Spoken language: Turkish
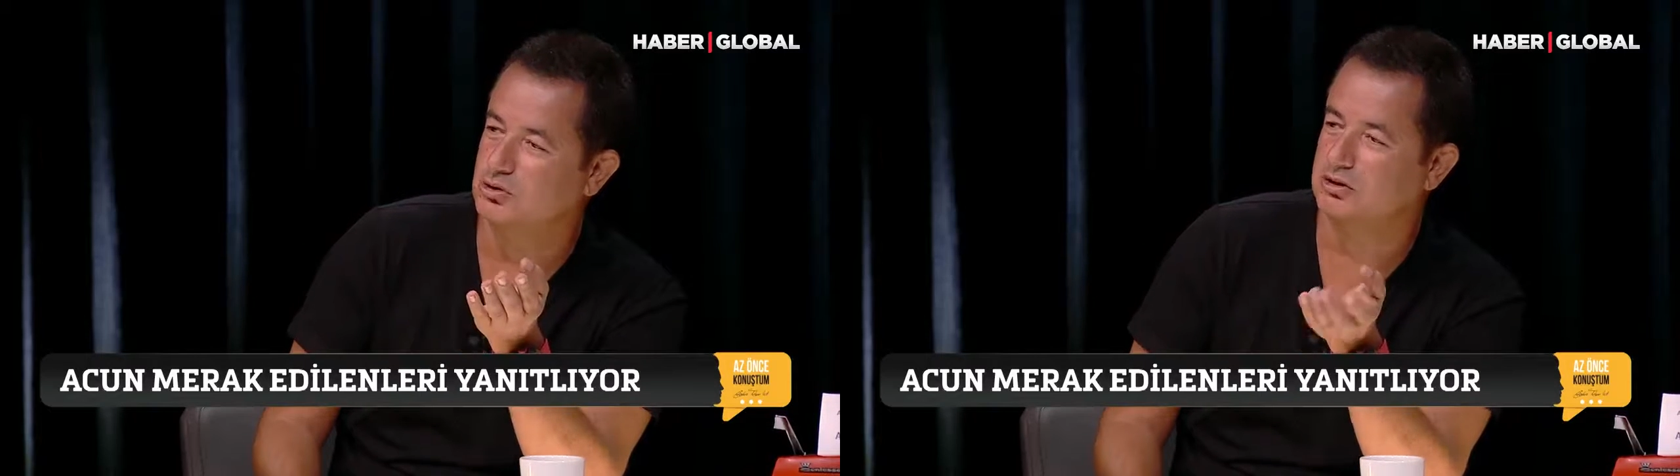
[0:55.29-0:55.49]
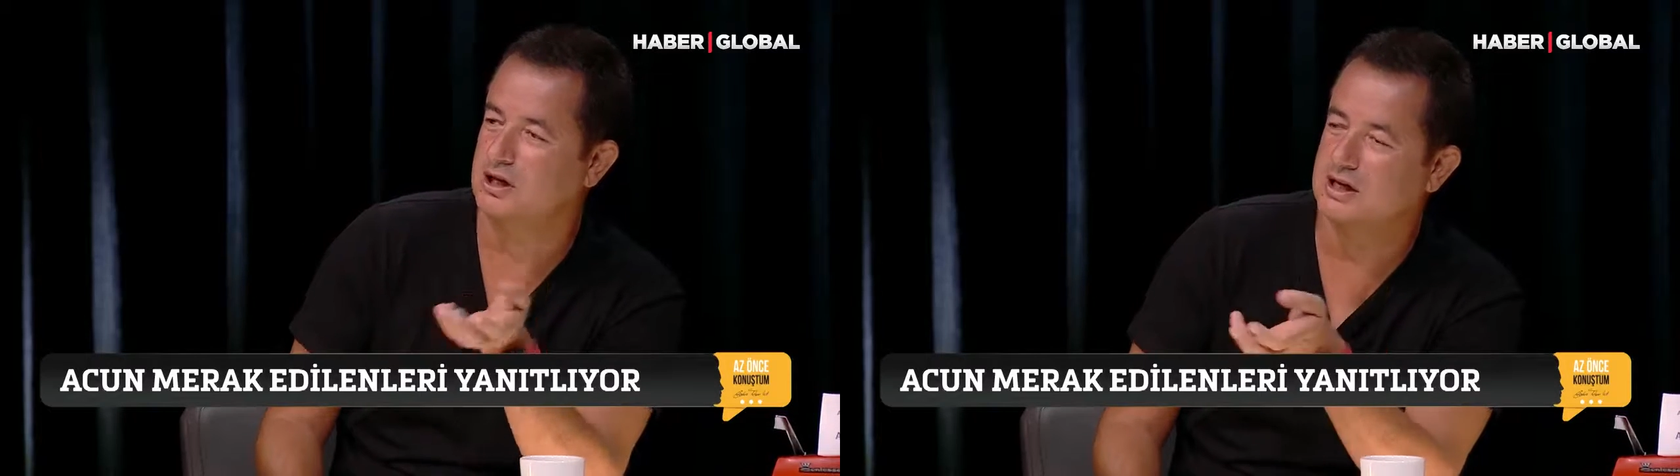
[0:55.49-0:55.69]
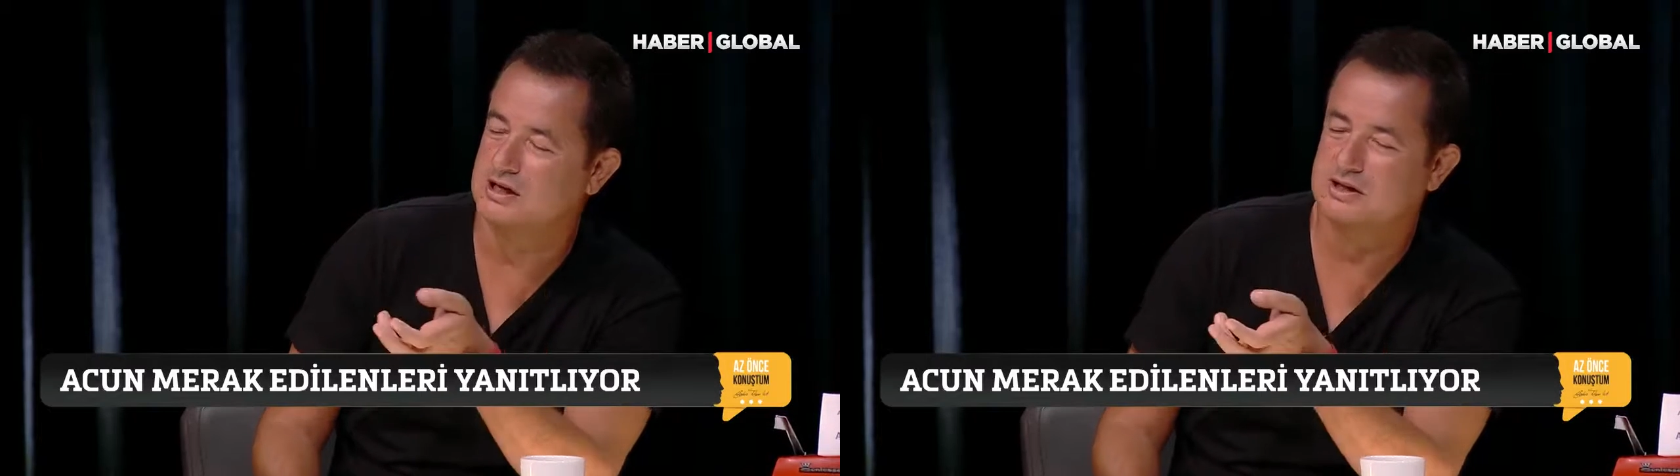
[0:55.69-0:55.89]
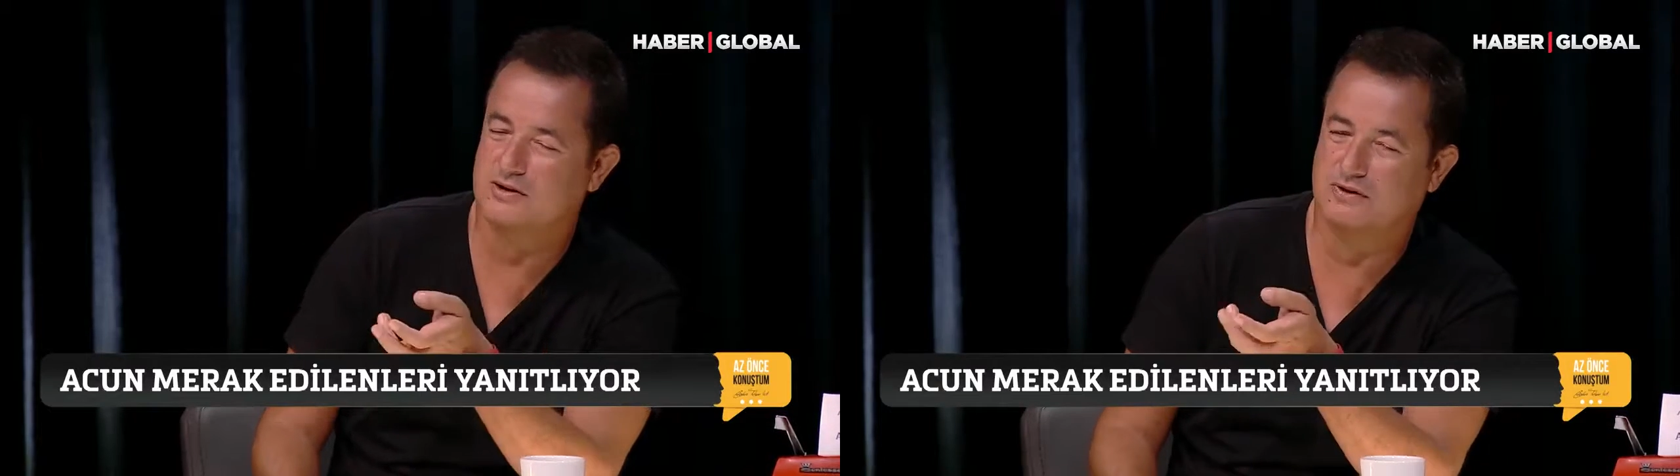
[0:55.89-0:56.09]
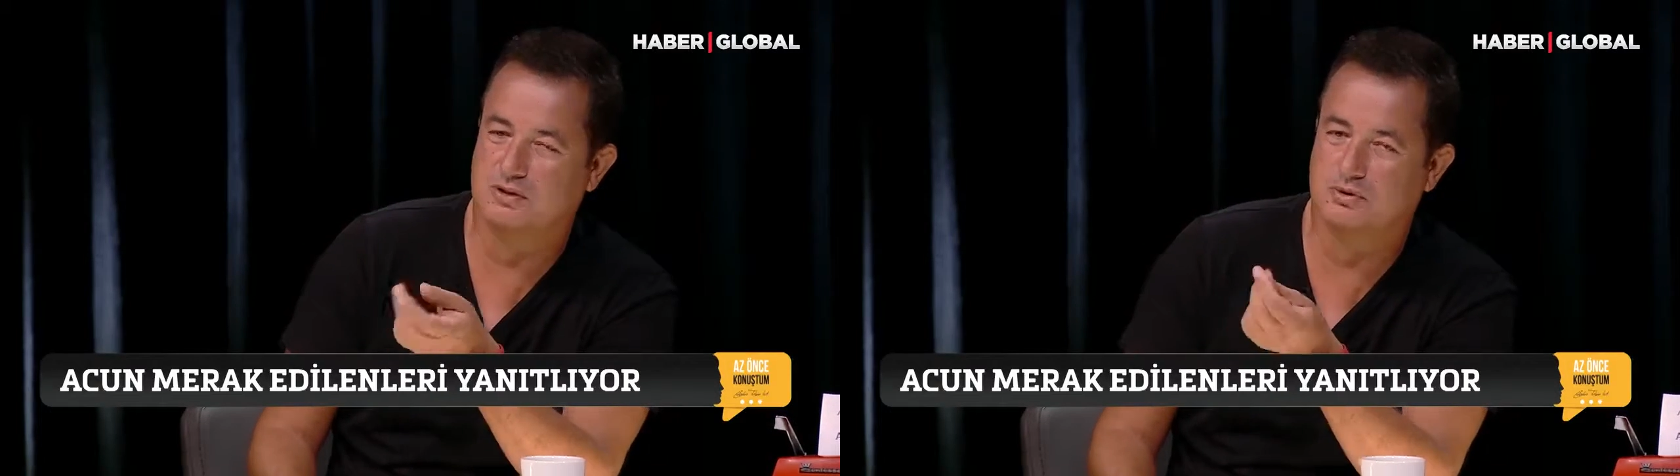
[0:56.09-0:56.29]
Çok da enerji
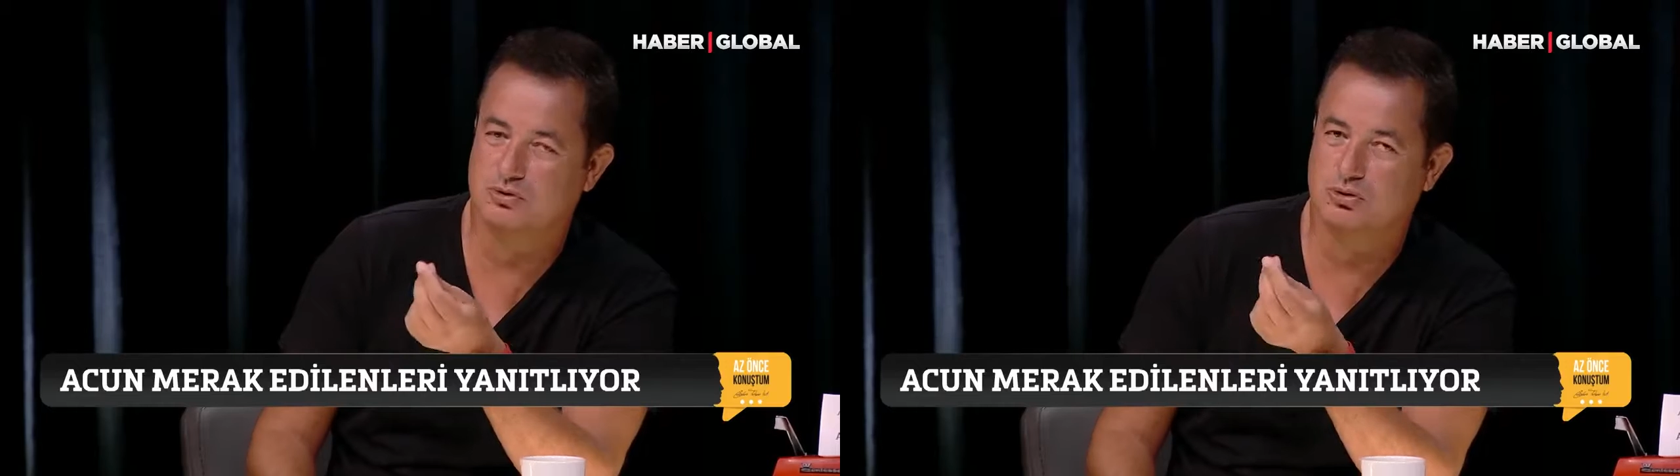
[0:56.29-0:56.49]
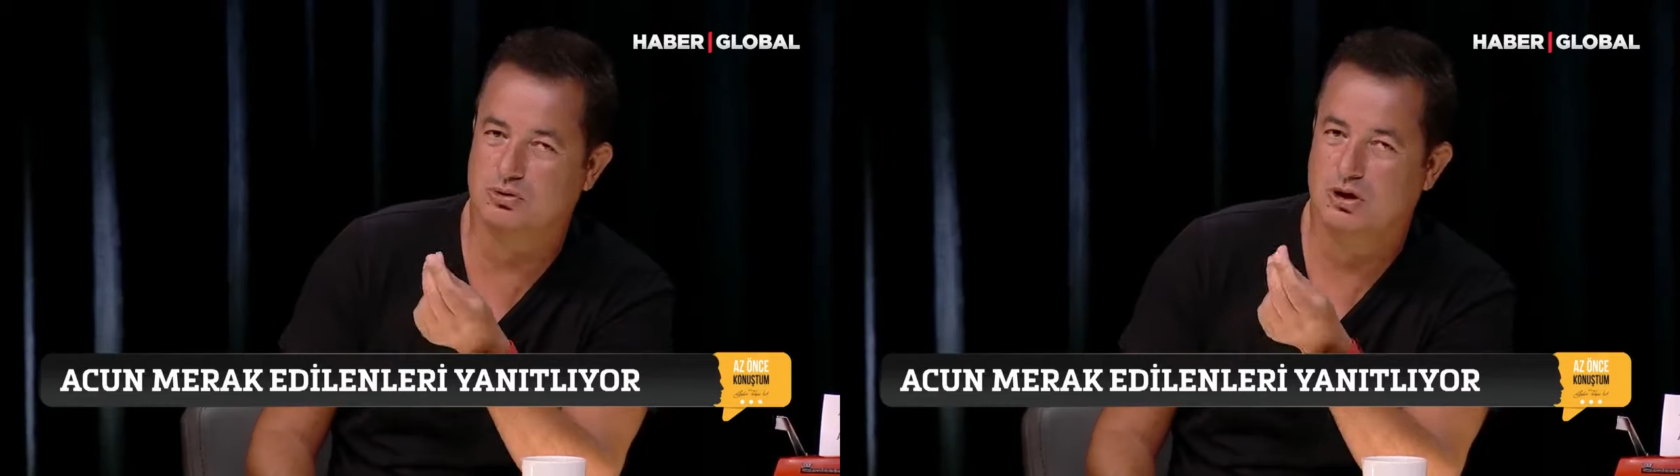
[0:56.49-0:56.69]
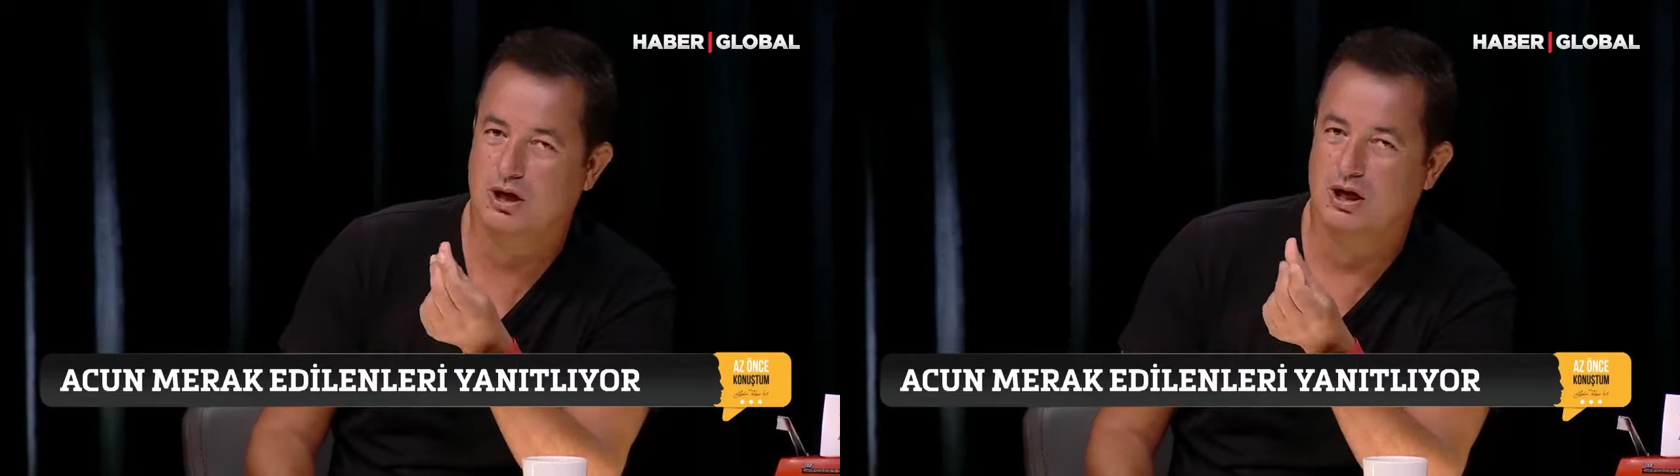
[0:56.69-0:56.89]
sarf edemedi çocuk.